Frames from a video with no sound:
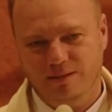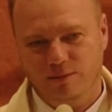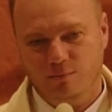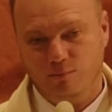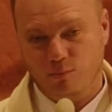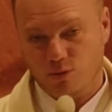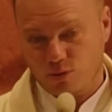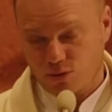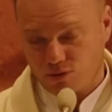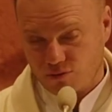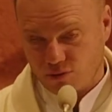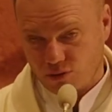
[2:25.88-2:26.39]

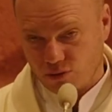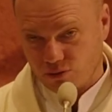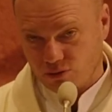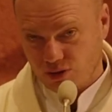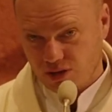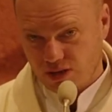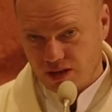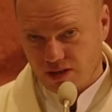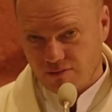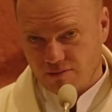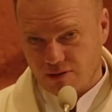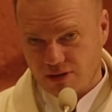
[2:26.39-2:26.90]
Bo
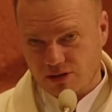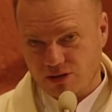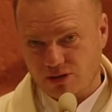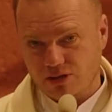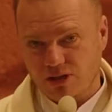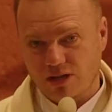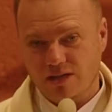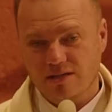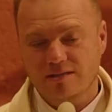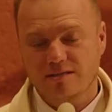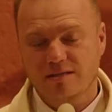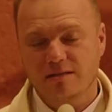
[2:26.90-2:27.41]
świątynia
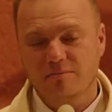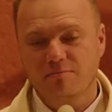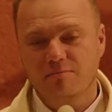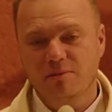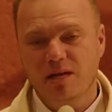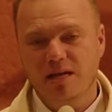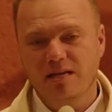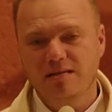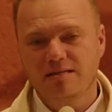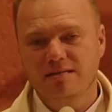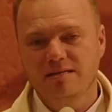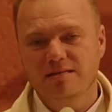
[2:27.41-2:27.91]
właśnie jest tym
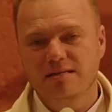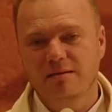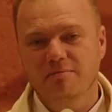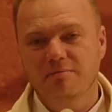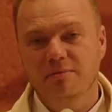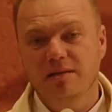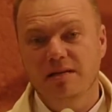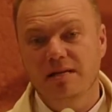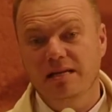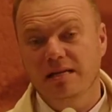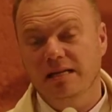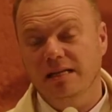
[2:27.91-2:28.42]
miejscem
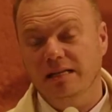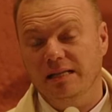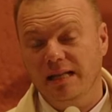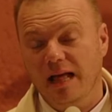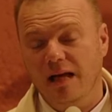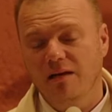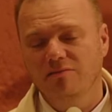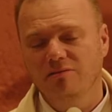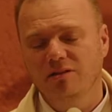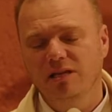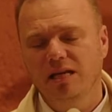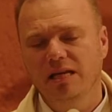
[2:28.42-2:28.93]

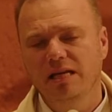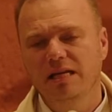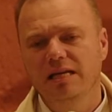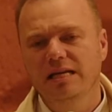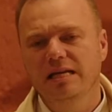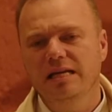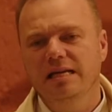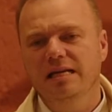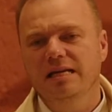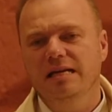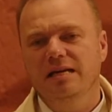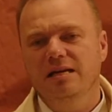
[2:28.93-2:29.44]
dawniej,
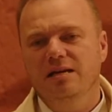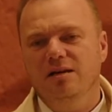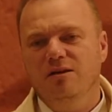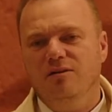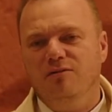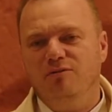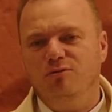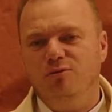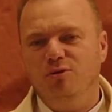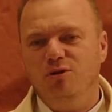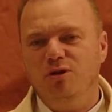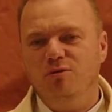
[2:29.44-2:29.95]

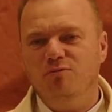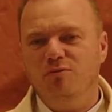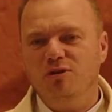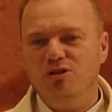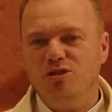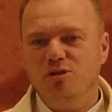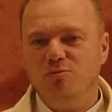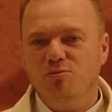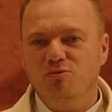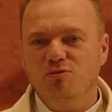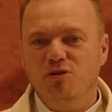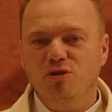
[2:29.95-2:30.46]
w którym
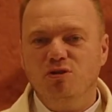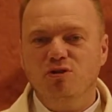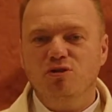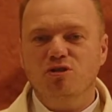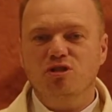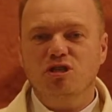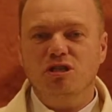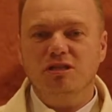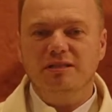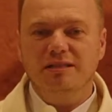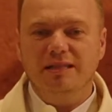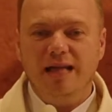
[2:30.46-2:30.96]
właśnie mówiono,
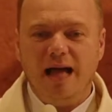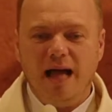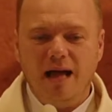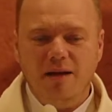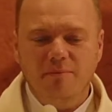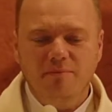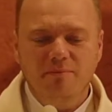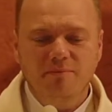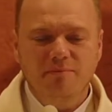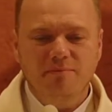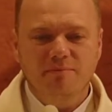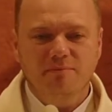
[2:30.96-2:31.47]
że
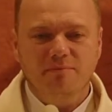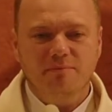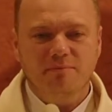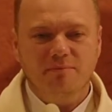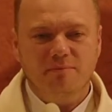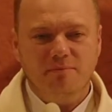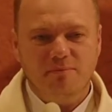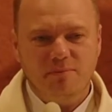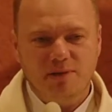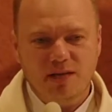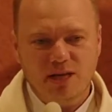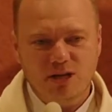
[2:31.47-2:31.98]
tam
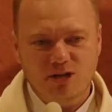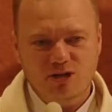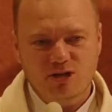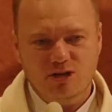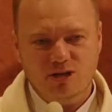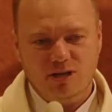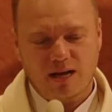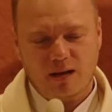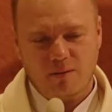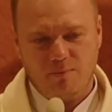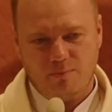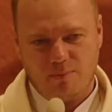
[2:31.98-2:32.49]

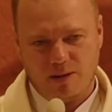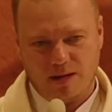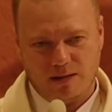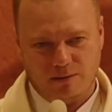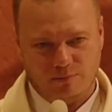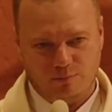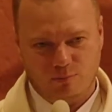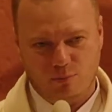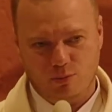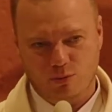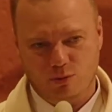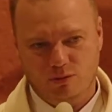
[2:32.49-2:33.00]
mieszka Pan
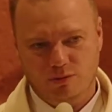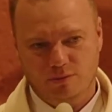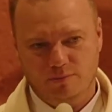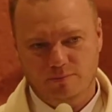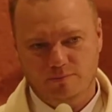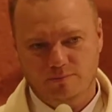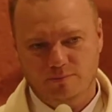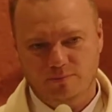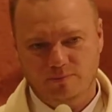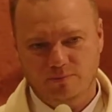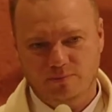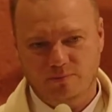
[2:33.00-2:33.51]
Bóg.
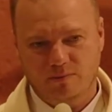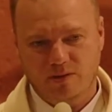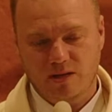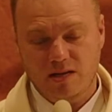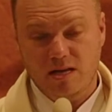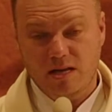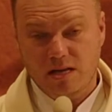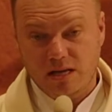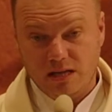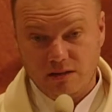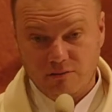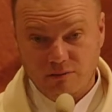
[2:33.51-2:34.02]

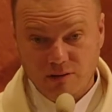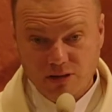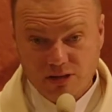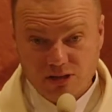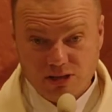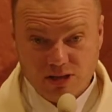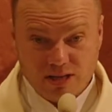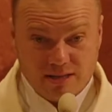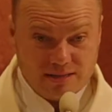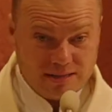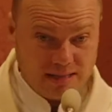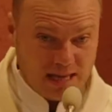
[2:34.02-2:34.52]
I
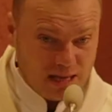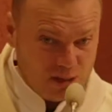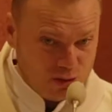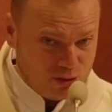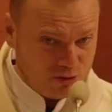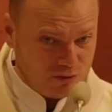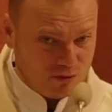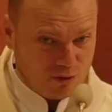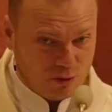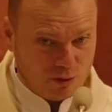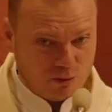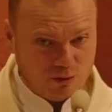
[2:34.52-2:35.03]
właśnie z tej
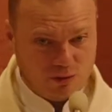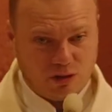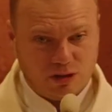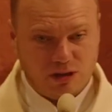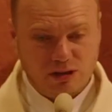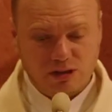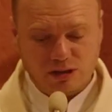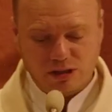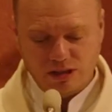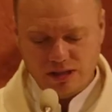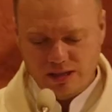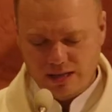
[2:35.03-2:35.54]

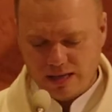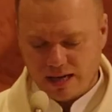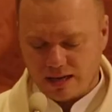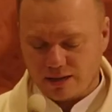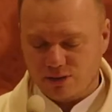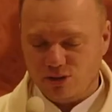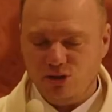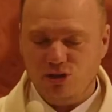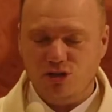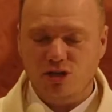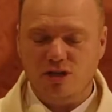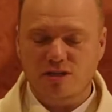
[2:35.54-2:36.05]
świątyni, jak
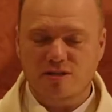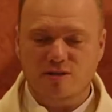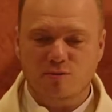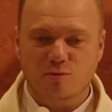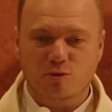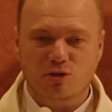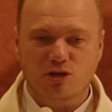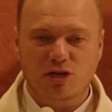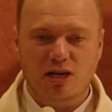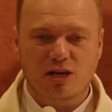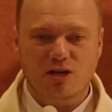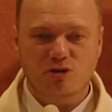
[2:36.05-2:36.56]
dzisiaj
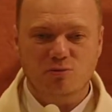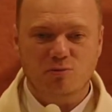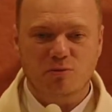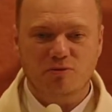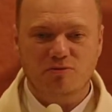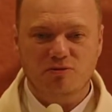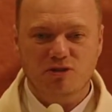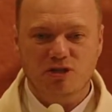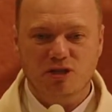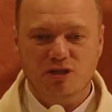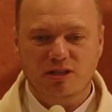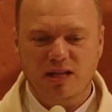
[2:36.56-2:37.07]
słyszeliśmy
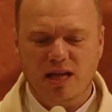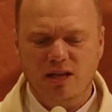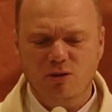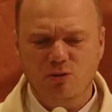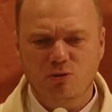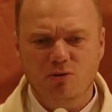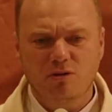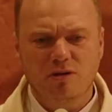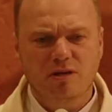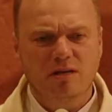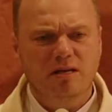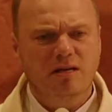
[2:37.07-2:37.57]
w
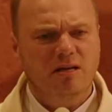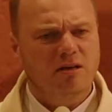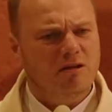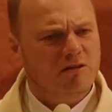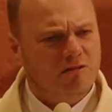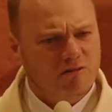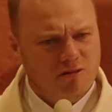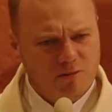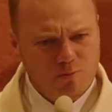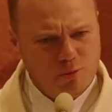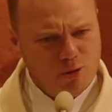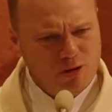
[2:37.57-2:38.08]
czytaniu,
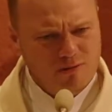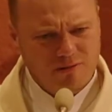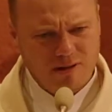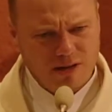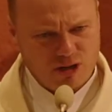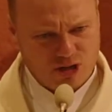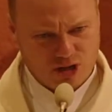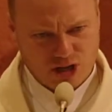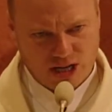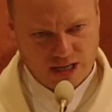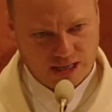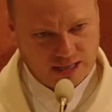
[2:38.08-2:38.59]
wypływa
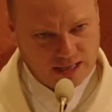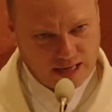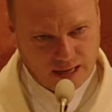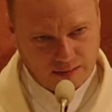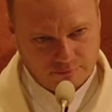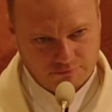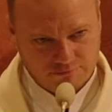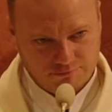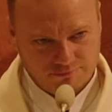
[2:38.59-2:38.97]
rzeka,